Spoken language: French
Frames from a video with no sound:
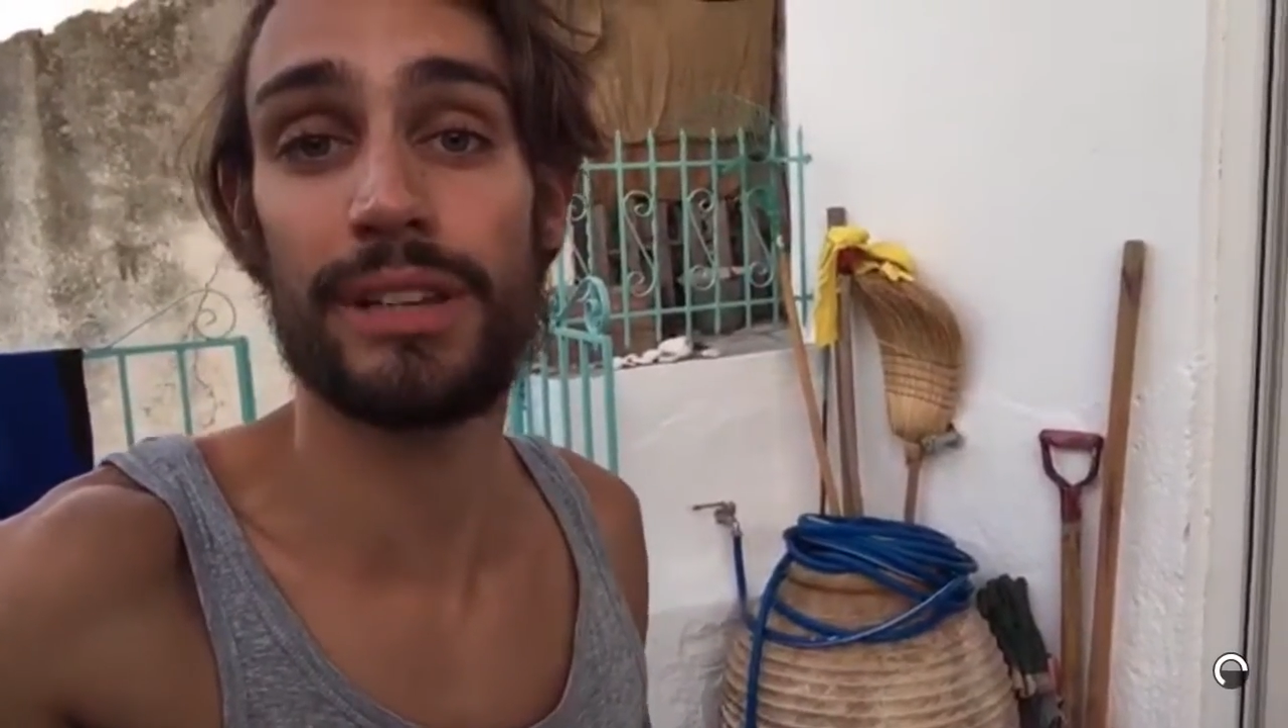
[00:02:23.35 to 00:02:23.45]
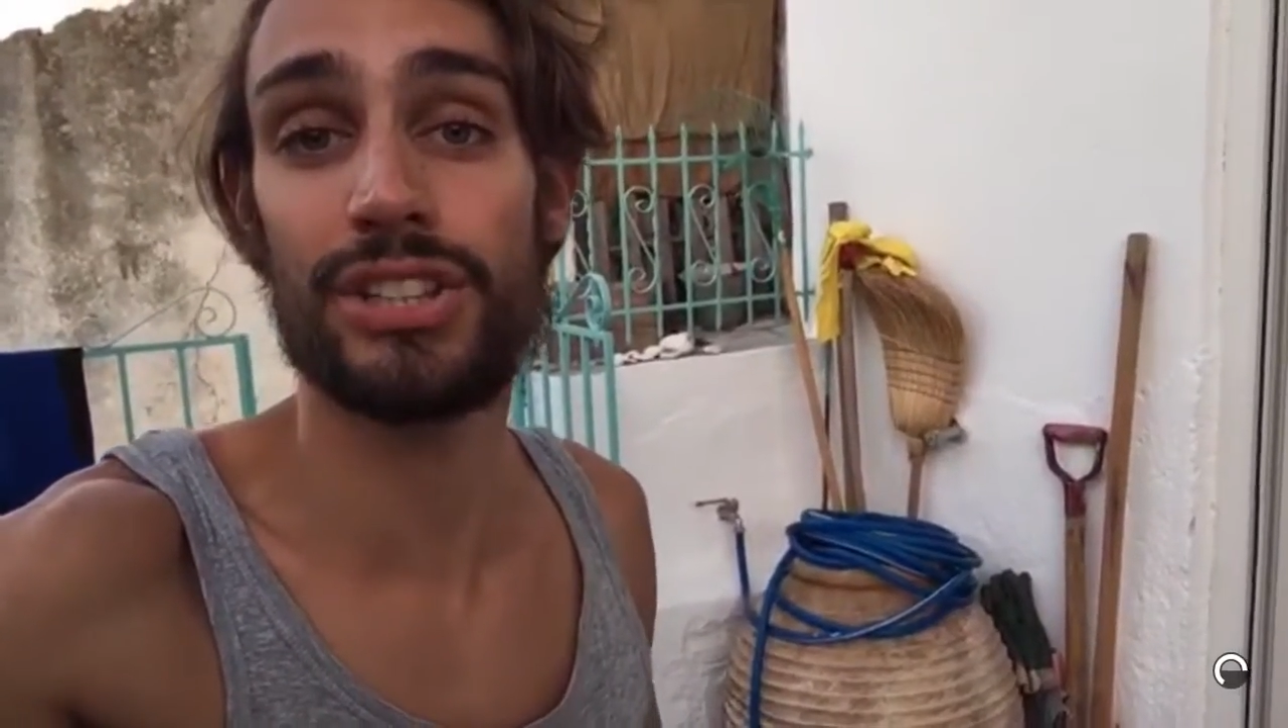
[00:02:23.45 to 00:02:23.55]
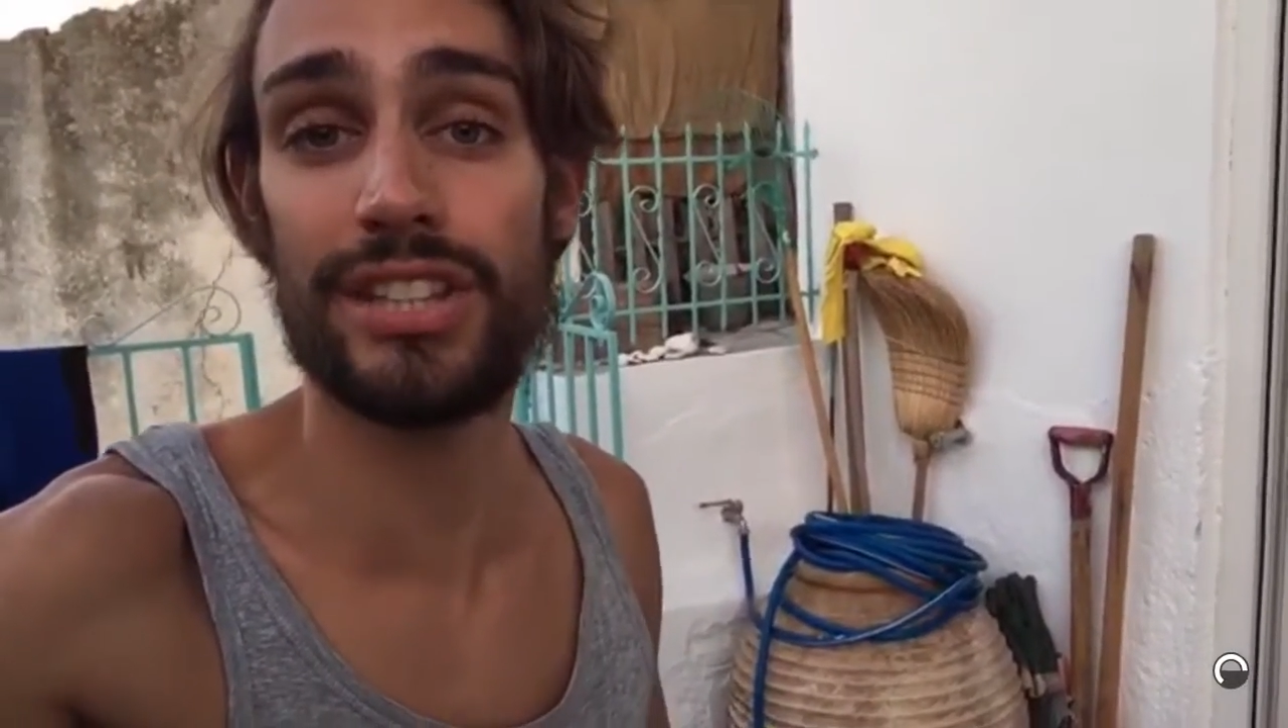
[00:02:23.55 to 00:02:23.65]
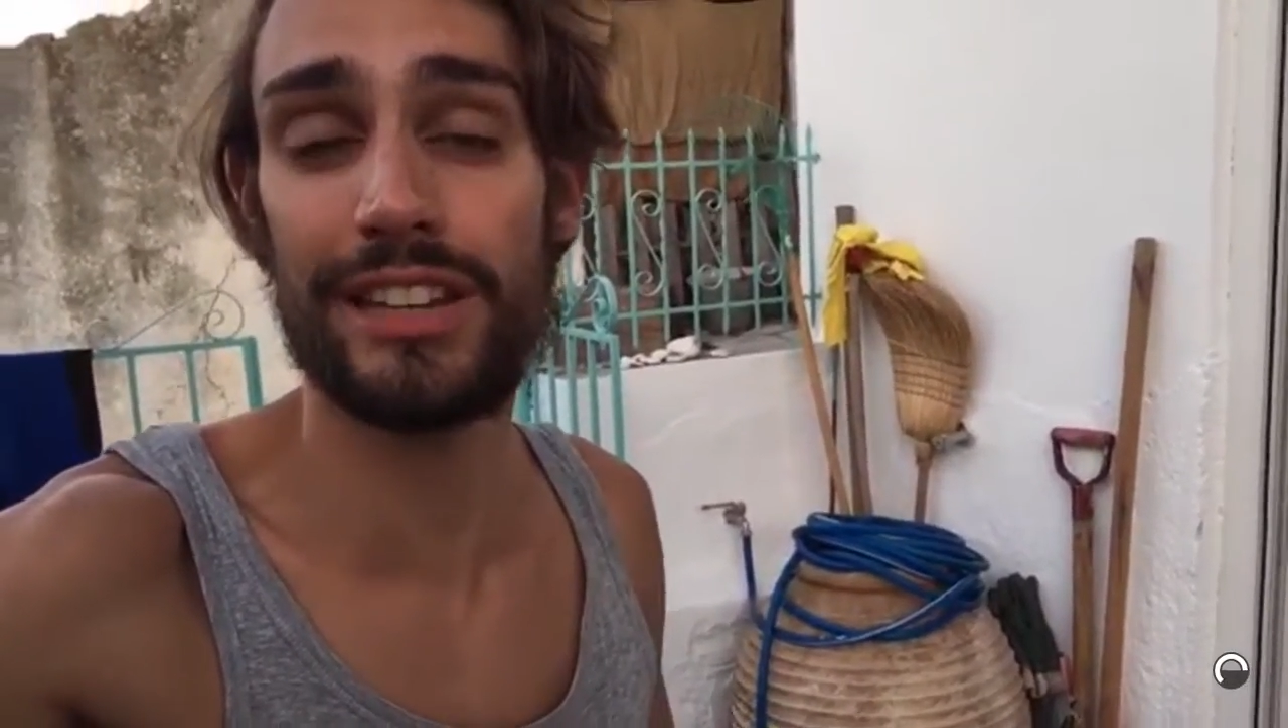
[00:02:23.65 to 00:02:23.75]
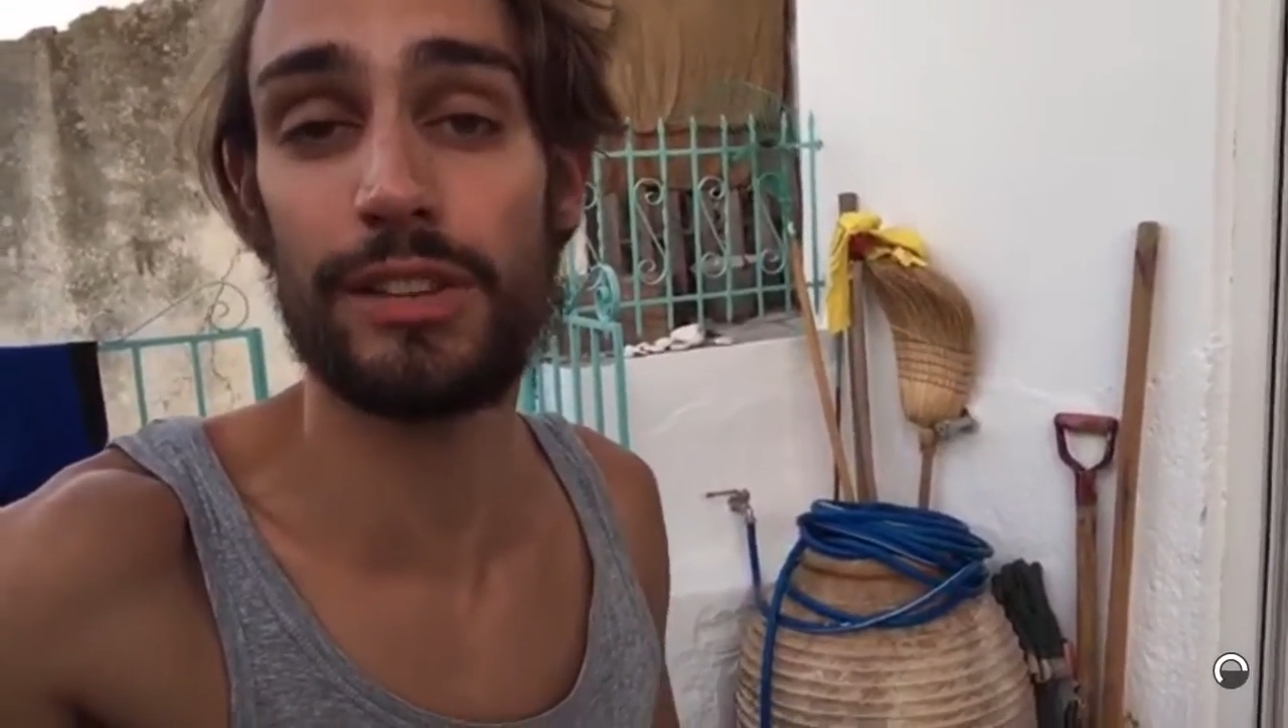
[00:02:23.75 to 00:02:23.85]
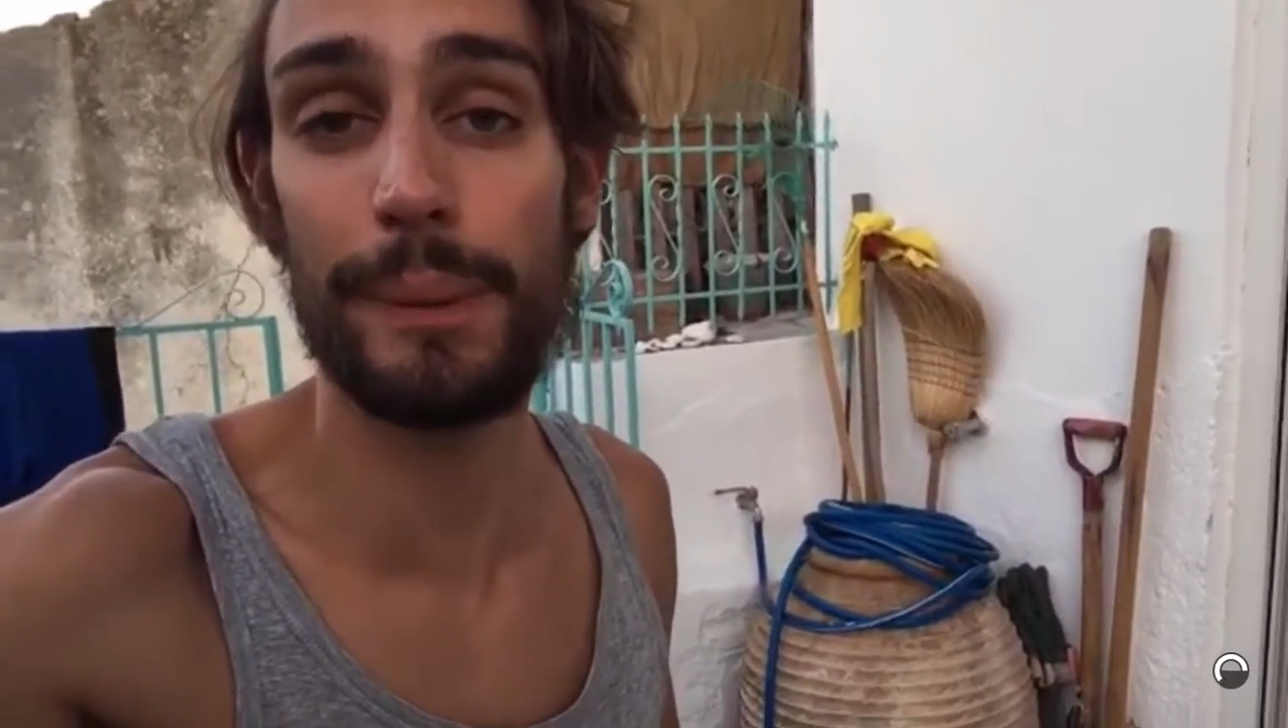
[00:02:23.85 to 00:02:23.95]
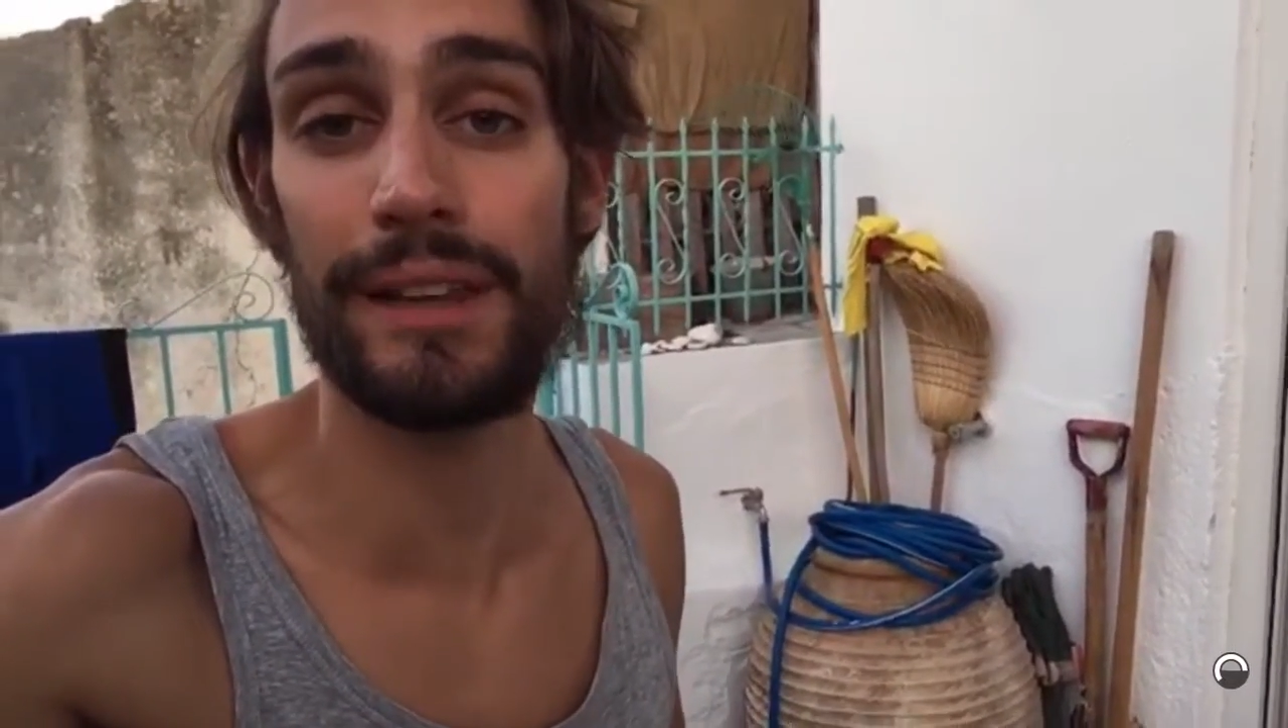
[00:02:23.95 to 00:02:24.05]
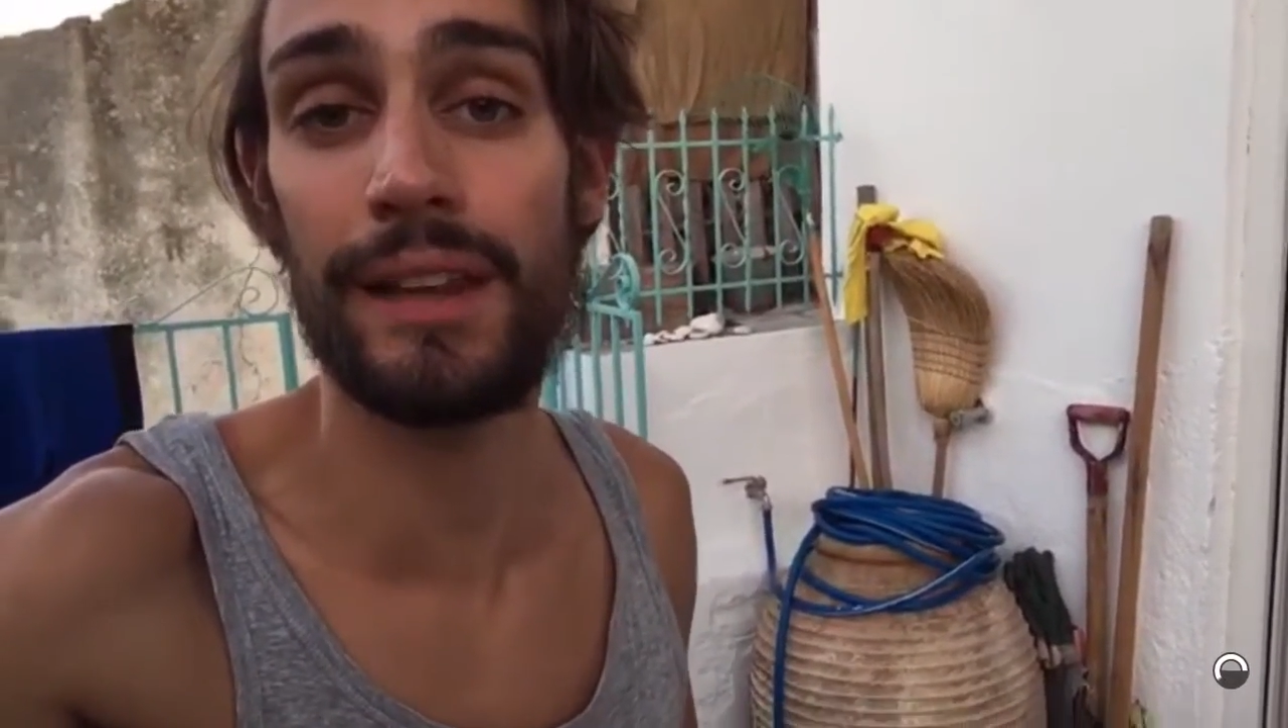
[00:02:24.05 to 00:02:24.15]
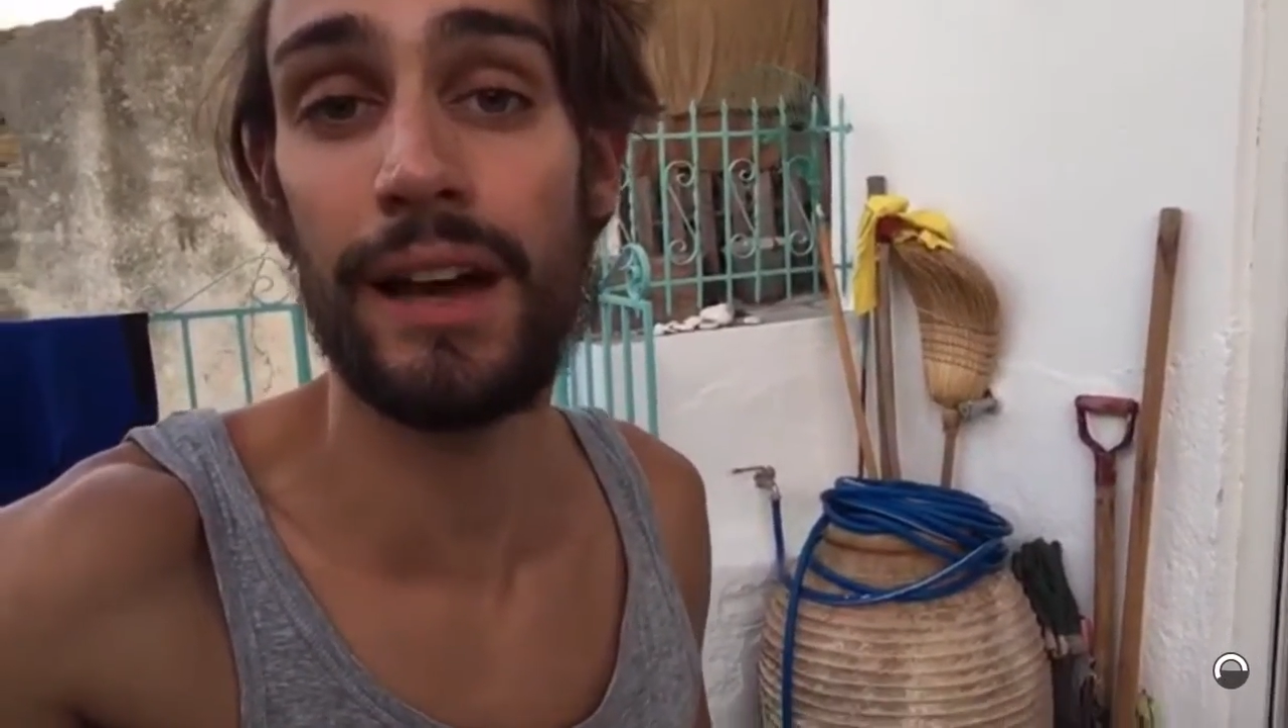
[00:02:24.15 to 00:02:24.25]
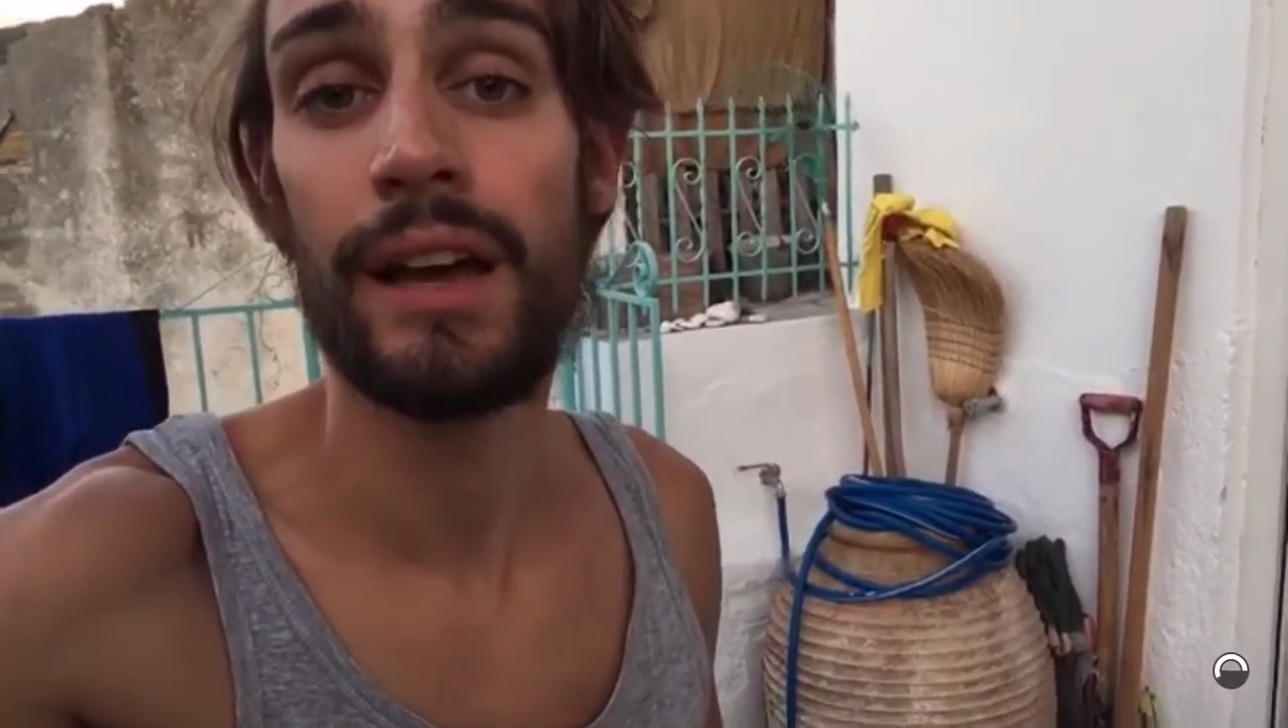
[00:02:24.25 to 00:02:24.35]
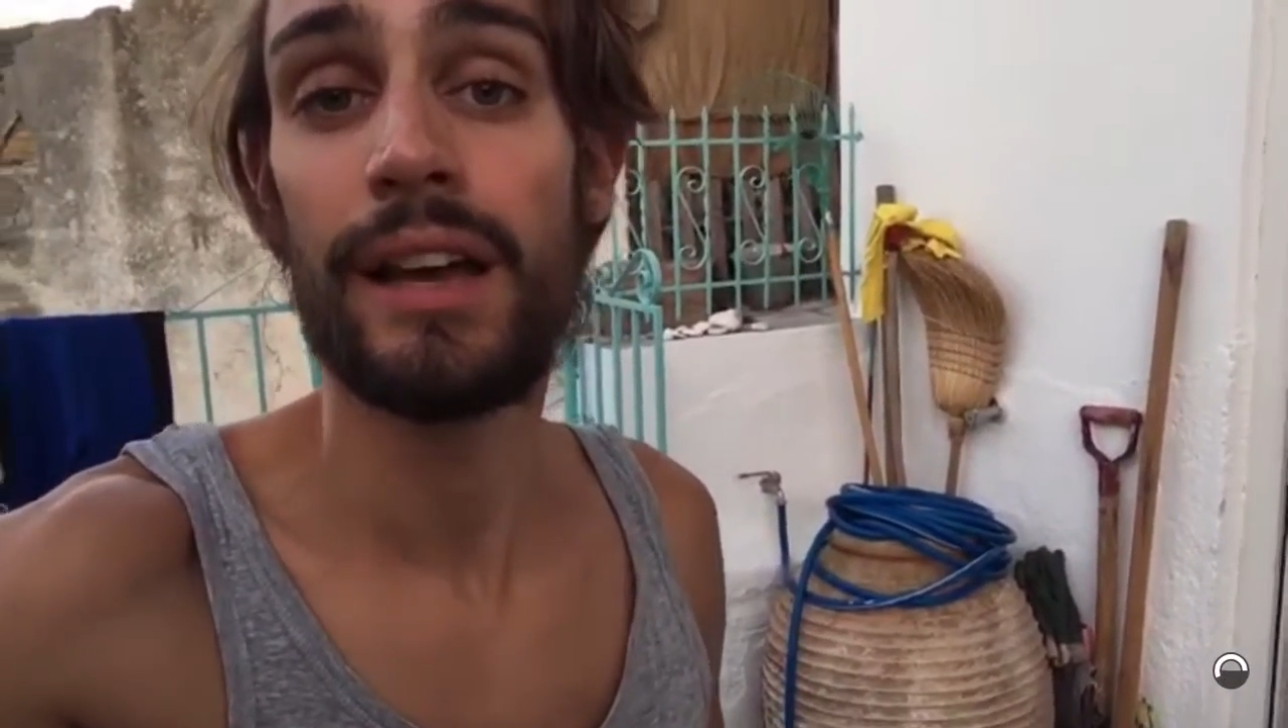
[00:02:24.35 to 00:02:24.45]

7 pines